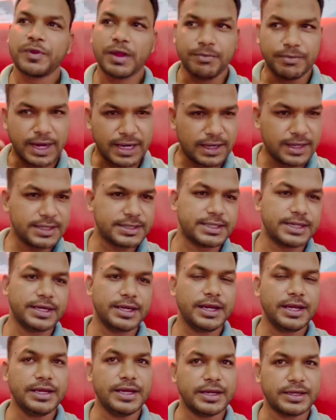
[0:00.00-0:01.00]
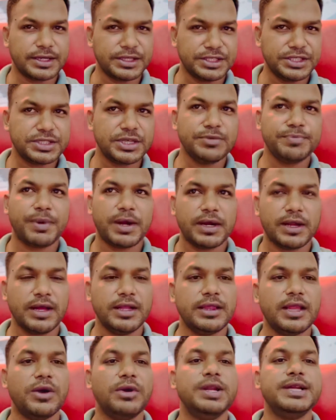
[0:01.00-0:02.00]
বাংলাদেশে এয়ার কন্ডিশন
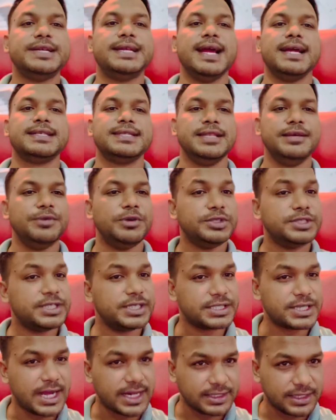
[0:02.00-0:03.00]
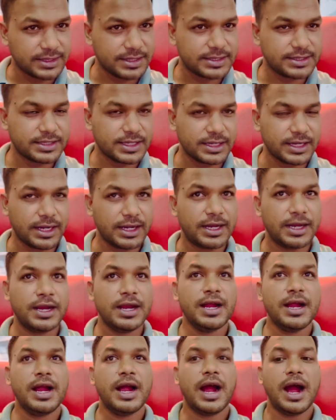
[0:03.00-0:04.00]
পাঠান তাহলে ট্যাক্স নিবে হচ্ছে সাত হাজার টাকা
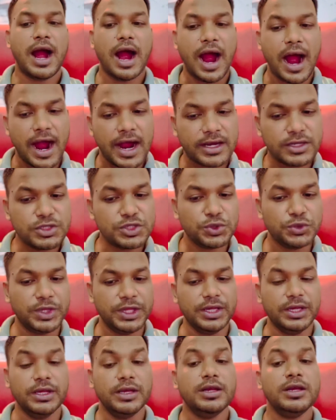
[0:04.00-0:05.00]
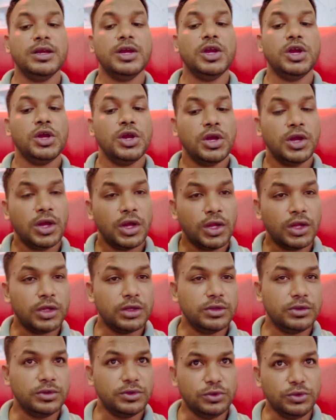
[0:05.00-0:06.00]
আর যদি
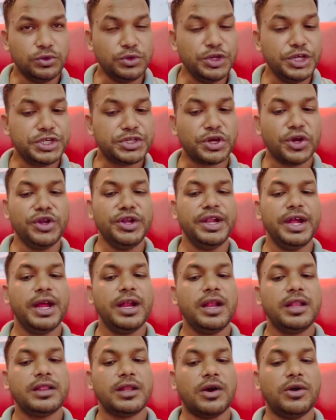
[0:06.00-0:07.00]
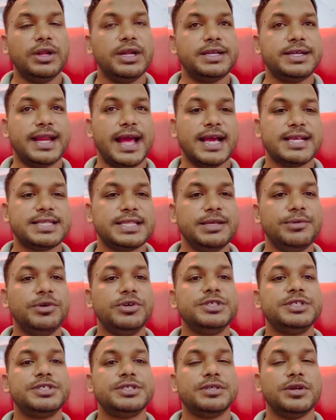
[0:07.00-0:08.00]
দুই টন নেন তাহলে ট্যাক্স নিব
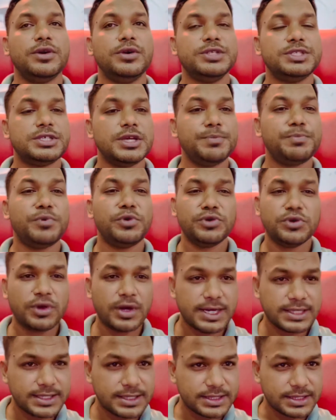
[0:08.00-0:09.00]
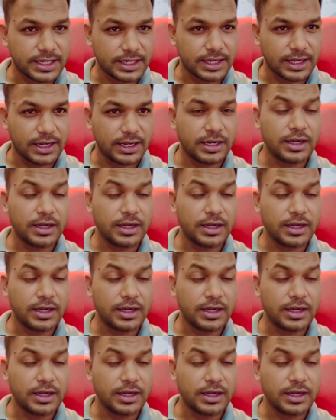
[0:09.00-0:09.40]
হচ্ছে পনেরো হাজার টাকা